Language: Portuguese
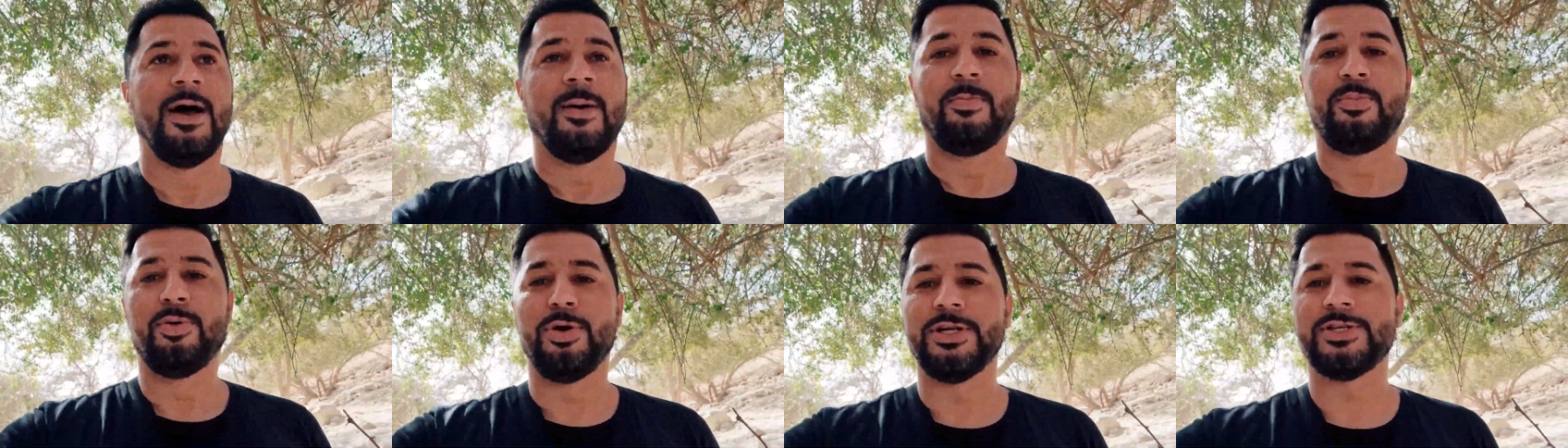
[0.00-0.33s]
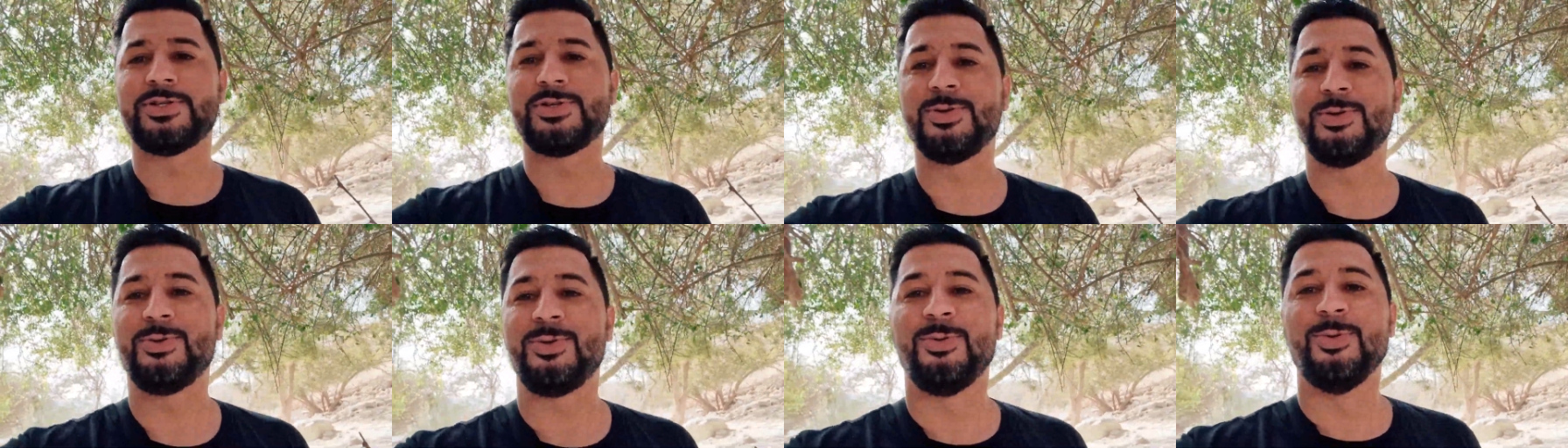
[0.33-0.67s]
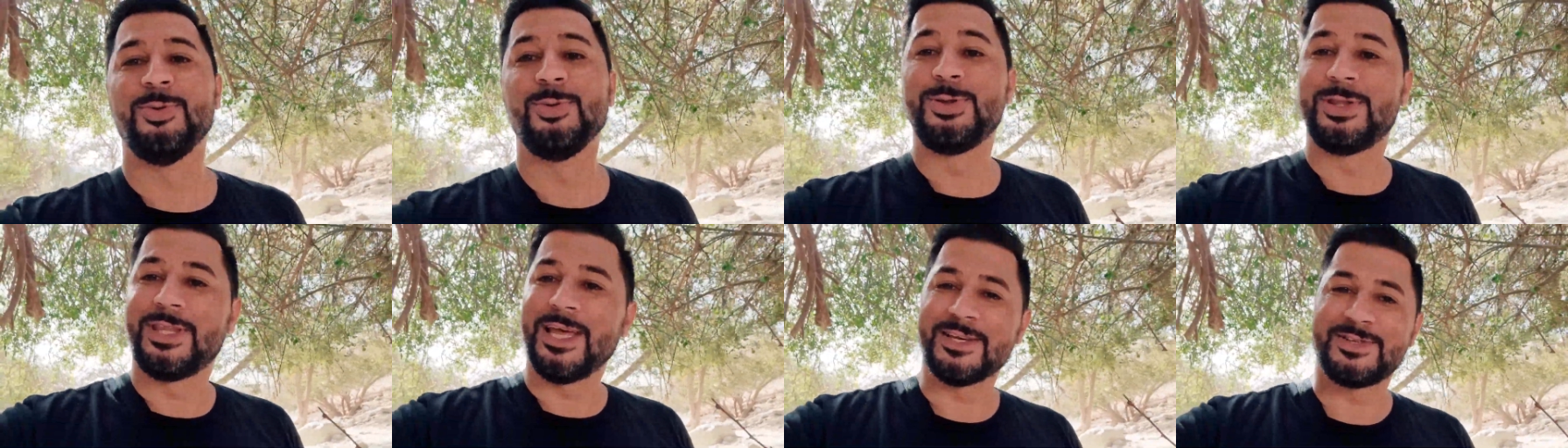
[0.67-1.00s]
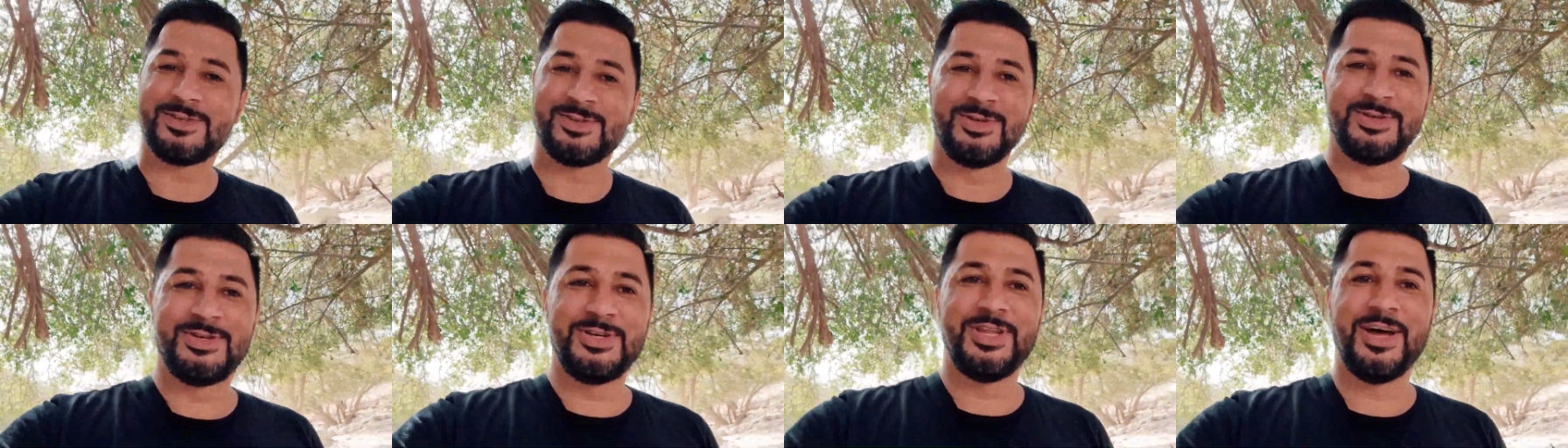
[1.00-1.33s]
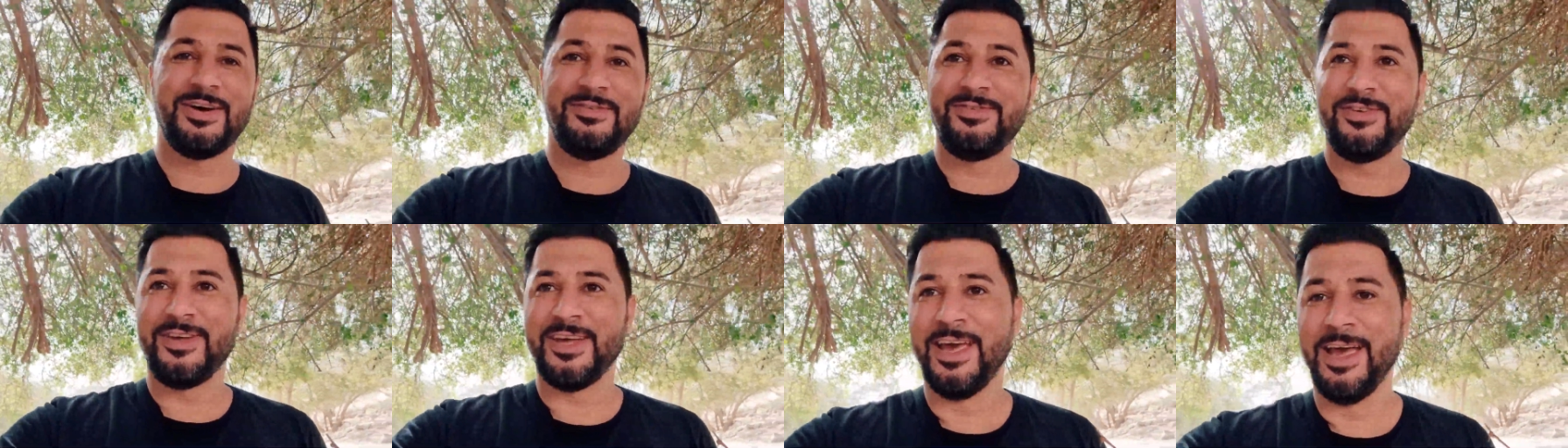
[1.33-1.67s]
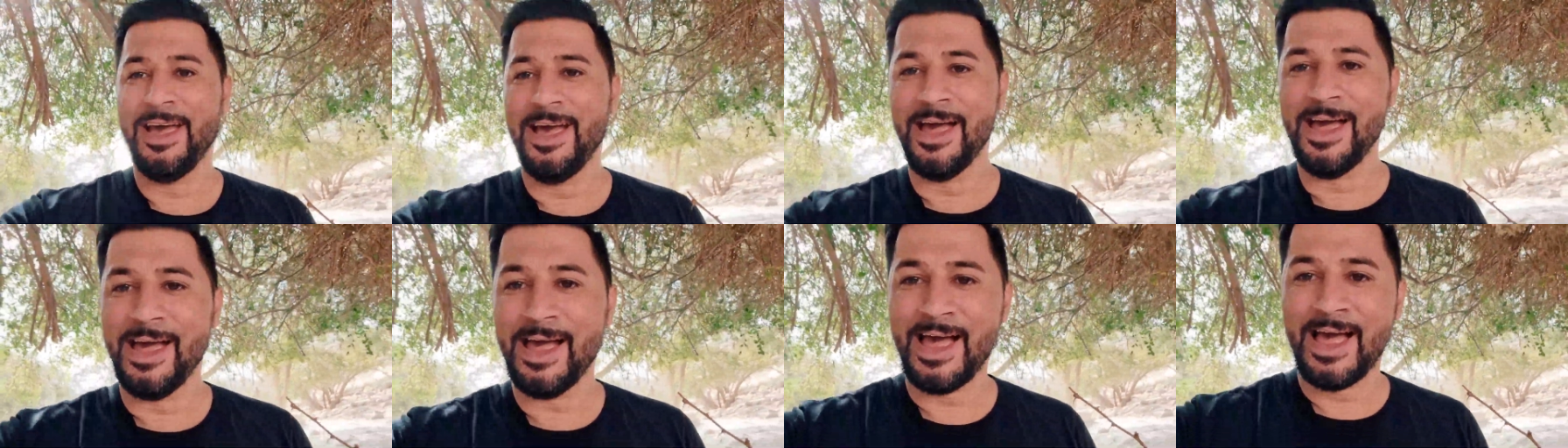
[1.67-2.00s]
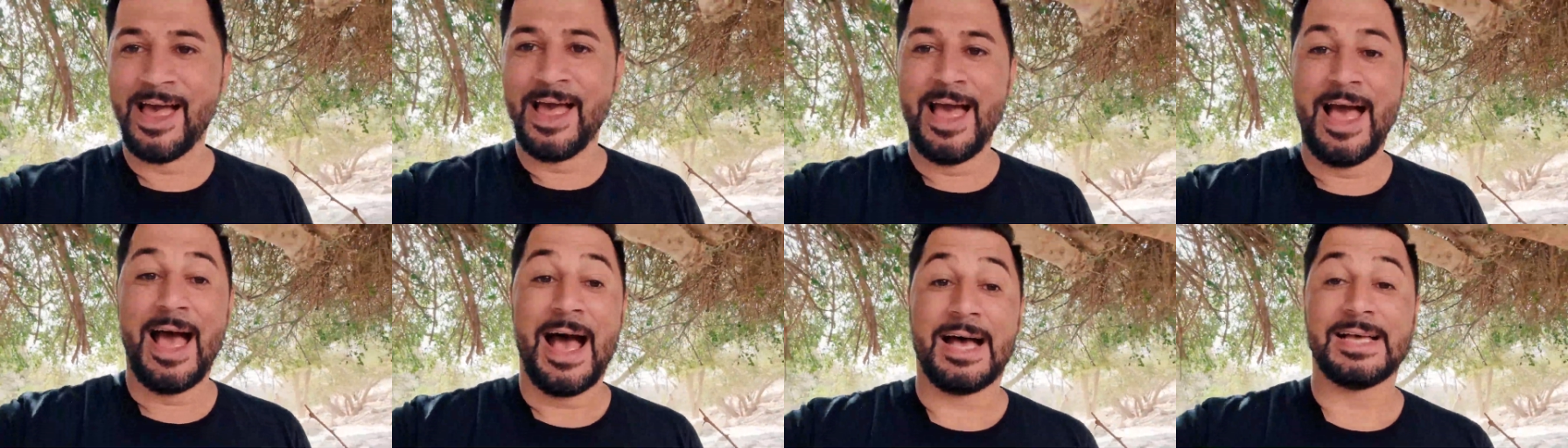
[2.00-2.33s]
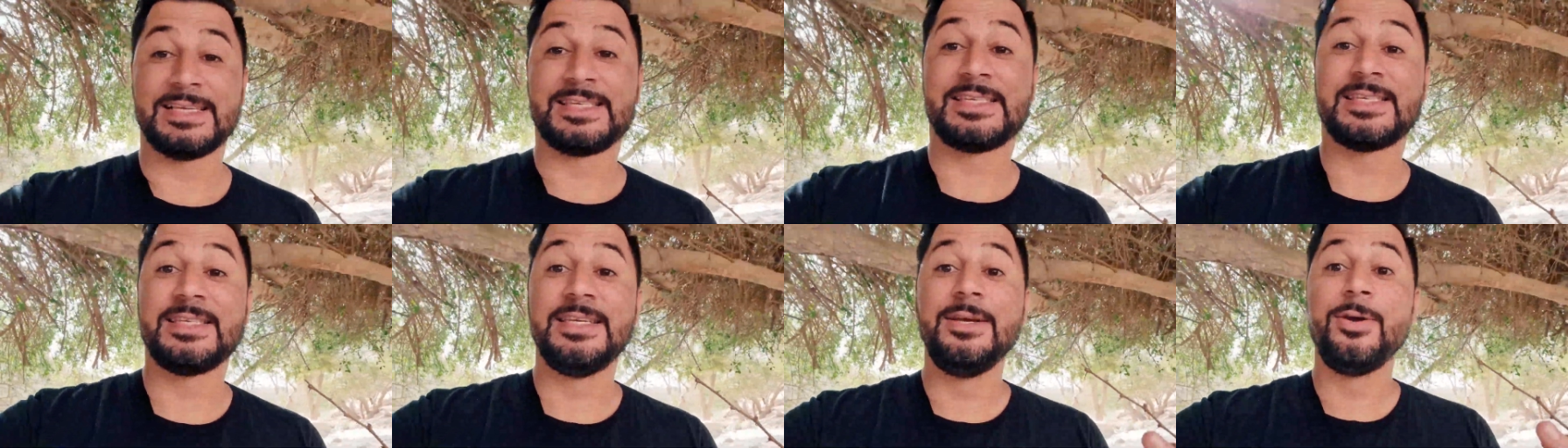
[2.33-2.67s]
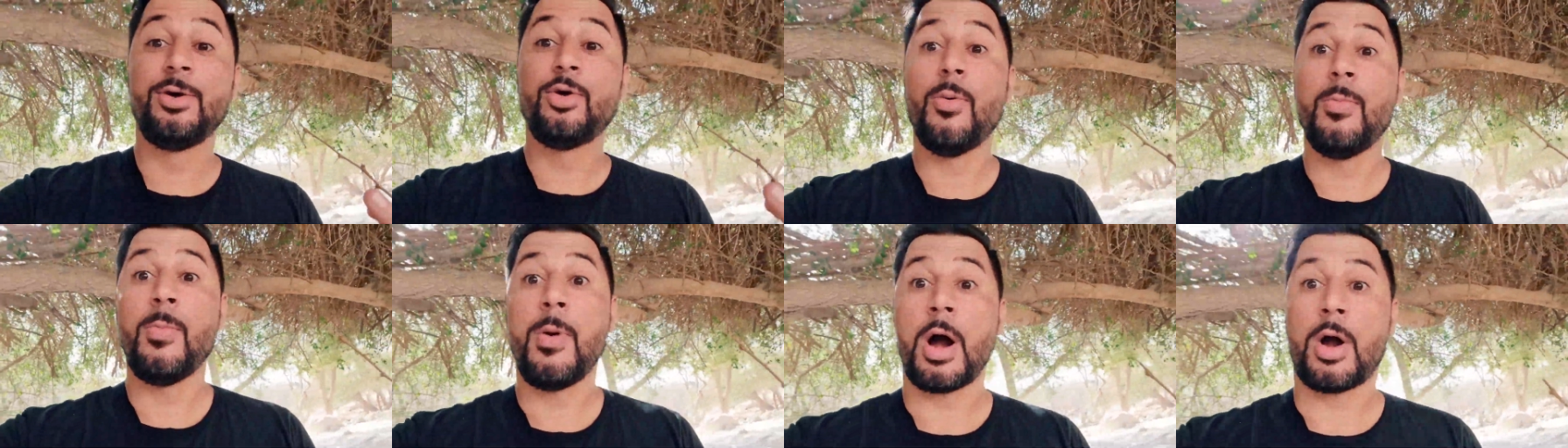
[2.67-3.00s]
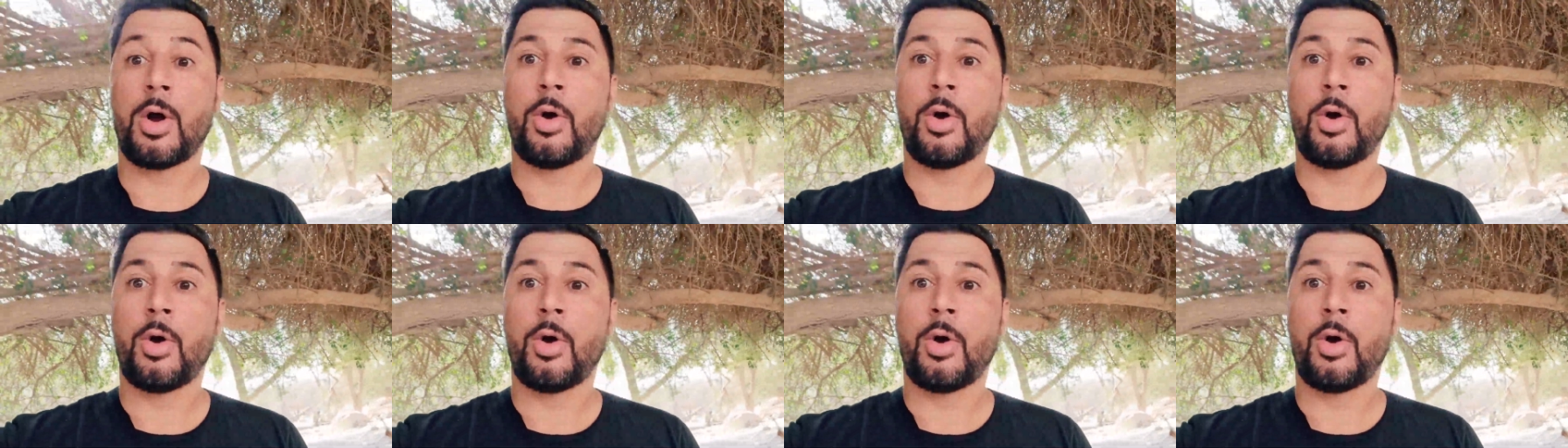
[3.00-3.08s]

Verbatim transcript: Por isso o texto de Davi, assim como a